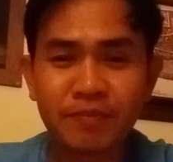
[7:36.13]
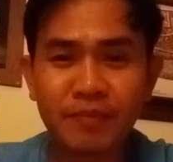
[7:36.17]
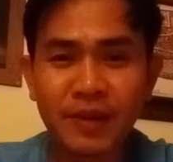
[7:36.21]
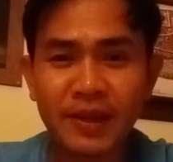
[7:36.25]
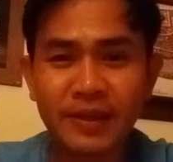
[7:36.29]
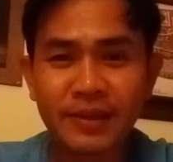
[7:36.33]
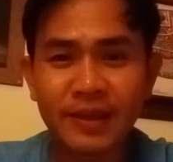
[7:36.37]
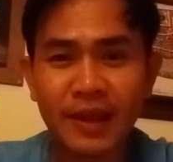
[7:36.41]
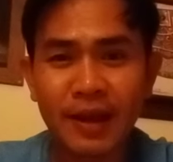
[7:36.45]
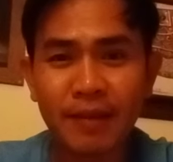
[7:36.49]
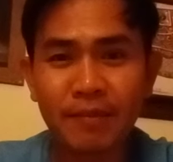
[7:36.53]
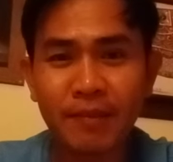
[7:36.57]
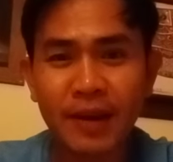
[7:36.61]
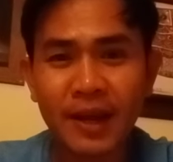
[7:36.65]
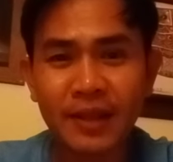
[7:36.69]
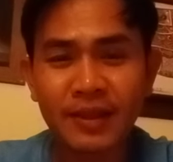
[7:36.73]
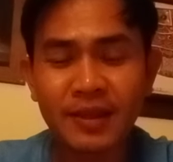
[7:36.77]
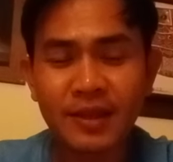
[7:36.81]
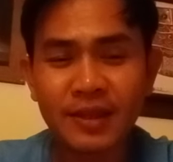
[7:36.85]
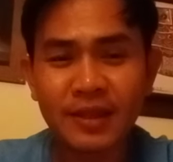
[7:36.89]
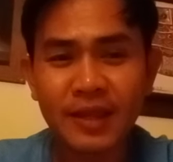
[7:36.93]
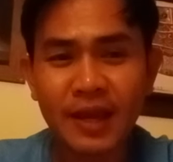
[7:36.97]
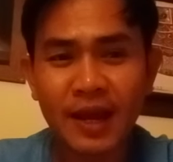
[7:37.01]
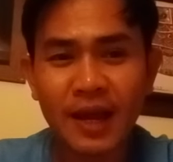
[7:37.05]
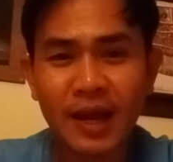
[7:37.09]
ไม่สามารถ
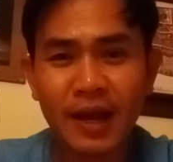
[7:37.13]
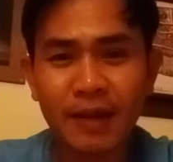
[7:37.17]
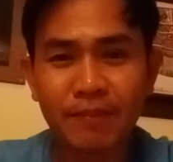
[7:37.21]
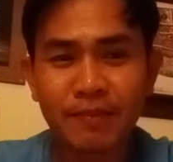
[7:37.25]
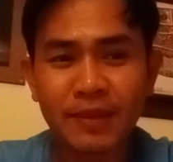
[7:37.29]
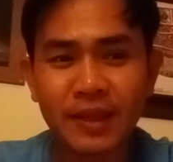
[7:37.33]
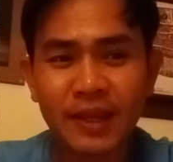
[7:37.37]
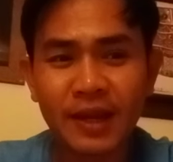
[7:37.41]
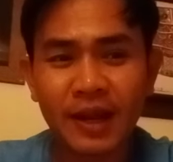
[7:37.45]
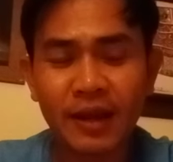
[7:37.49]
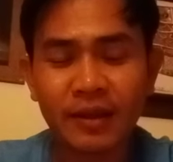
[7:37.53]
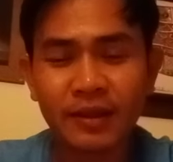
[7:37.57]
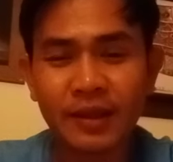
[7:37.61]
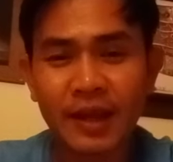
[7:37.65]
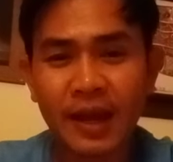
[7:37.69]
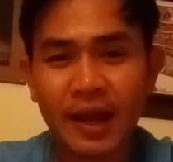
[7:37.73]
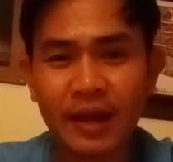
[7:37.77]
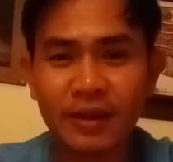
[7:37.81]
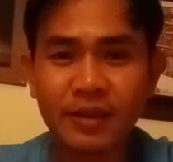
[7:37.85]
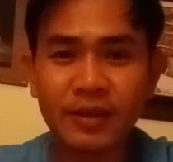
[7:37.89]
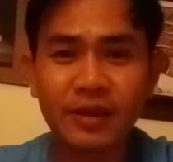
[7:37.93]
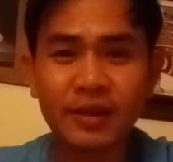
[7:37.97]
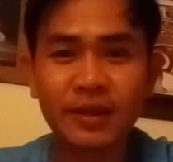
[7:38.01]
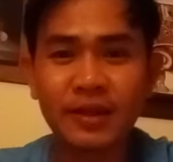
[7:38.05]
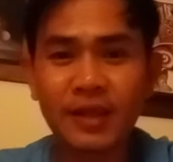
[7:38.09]
ที่จะมีหลักฐา
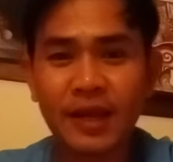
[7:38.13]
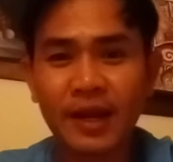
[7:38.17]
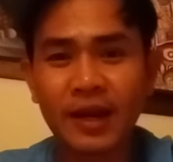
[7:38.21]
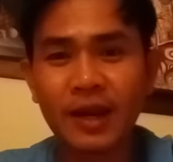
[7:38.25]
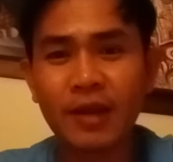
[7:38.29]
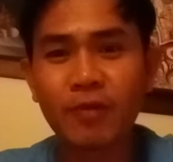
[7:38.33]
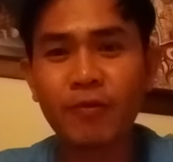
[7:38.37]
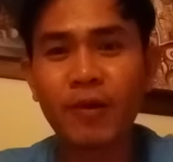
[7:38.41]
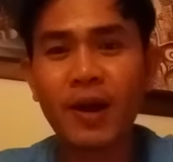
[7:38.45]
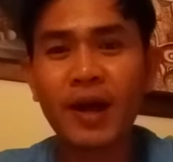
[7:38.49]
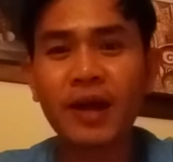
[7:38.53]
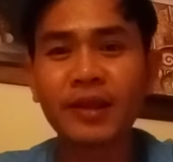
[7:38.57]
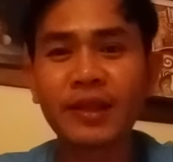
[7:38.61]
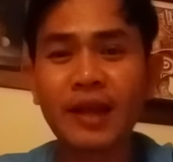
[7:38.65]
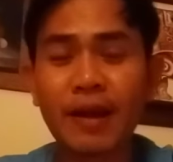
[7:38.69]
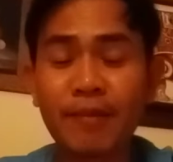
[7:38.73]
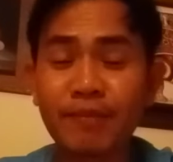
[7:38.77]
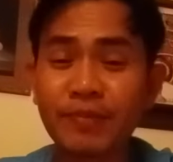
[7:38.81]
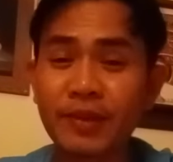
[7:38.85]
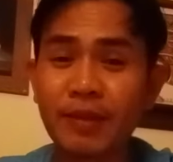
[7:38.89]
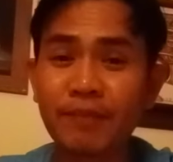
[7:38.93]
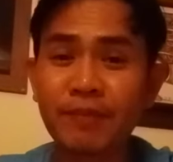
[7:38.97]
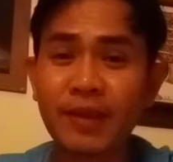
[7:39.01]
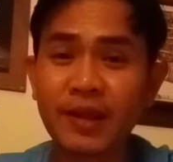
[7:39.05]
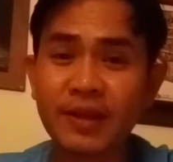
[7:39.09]
นยืนยันได้ว่า
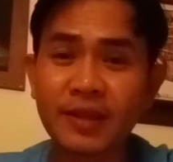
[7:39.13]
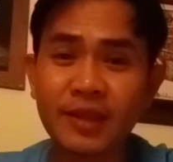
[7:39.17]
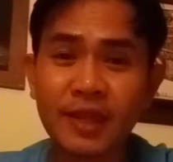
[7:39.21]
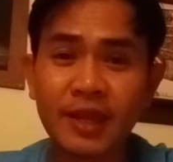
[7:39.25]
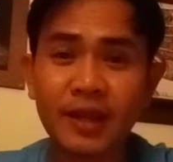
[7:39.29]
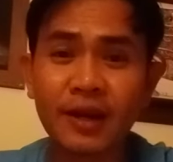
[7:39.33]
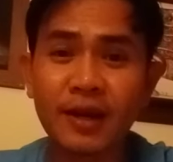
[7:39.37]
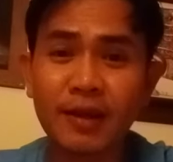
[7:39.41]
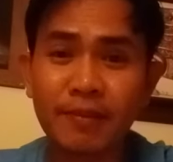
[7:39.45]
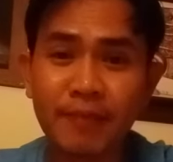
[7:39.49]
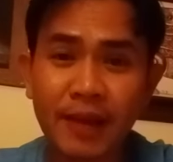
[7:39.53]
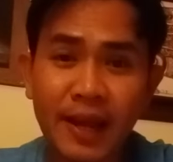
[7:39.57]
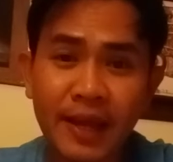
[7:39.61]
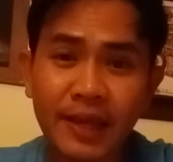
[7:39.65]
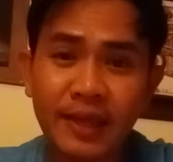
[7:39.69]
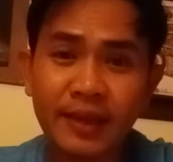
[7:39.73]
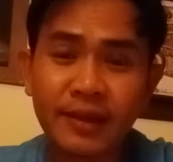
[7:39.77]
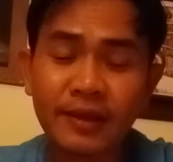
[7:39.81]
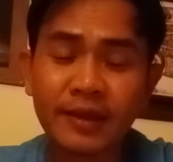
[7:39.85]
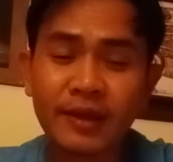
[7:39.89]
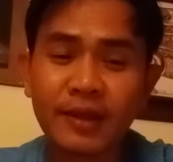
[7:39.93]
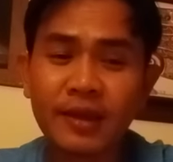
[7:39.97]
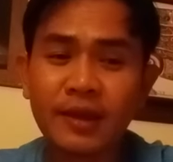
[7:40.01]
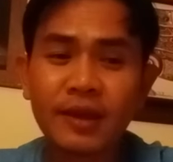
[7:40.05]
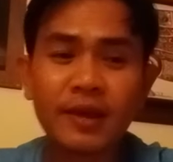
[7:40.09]
ทำสำเร็จจริงหรือไม่
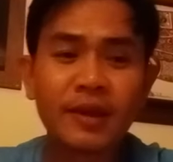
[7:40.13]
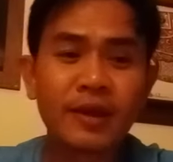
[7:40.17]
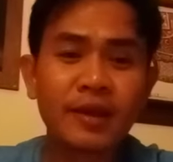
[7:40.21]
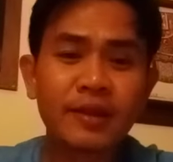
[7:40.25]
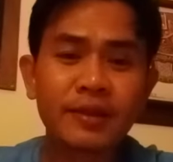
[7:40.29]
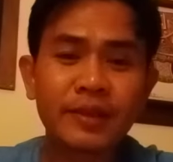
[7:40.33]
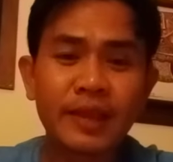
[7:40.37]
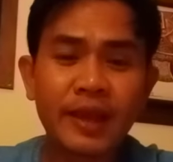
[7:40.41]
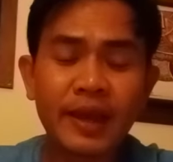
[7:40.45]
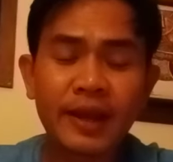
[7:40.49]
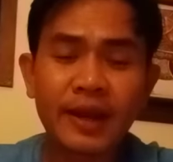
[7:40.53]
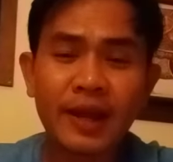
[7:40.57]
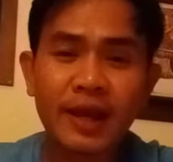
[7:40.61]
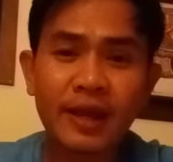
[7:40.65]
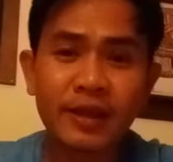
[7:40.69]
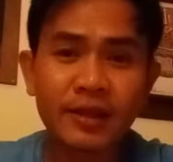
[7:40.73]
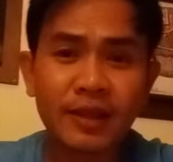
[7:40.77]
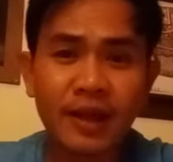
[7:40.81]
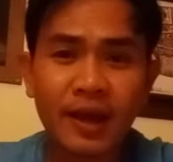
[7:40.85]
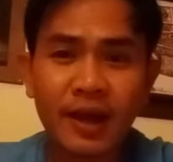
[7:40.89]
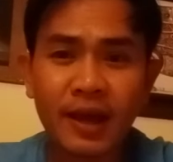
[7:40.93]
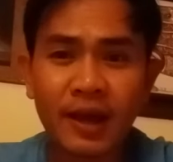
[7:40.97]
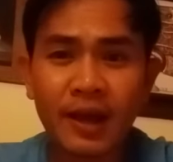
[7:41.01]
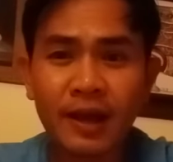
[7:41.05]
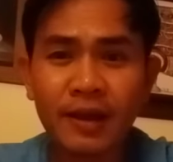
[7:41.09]
แต่ใน
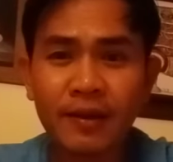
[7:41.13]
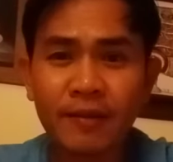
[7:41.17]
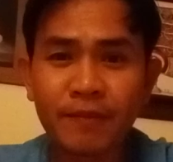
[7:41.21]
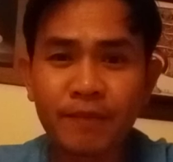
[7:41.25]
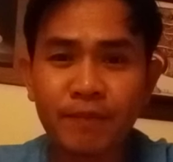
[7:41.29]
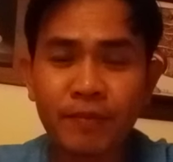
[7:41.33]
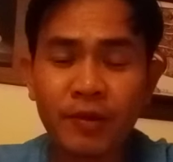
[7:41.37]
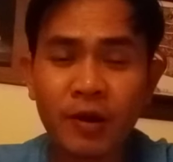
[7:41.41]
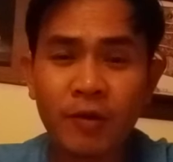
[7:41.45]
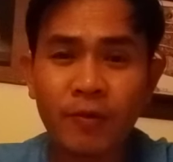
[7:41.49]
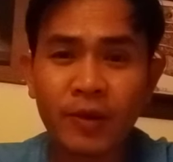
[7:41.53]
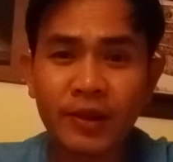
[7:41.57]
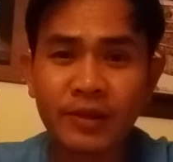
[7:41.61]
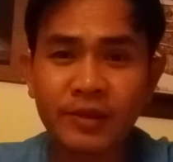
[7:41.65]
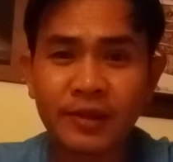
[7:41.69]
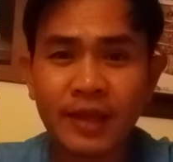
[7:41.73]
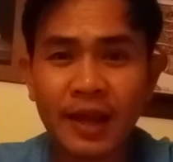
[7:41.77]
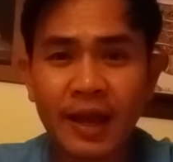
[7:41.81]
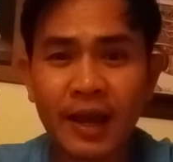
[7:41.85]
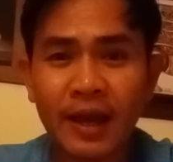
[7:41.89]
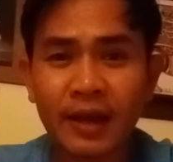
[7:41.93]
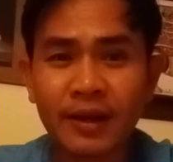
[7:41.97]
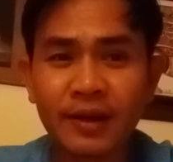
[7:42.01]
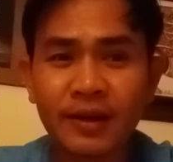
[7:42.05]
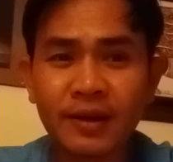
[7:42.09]
ทางประวัติ
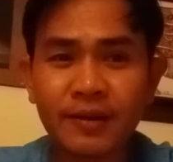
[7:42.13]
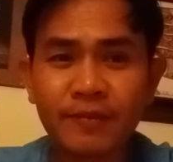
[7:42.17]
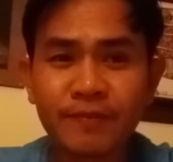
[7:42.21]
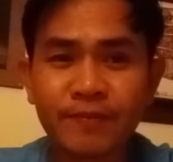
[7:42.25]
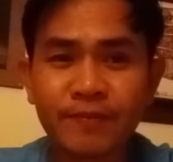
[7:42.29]
ศาสตร์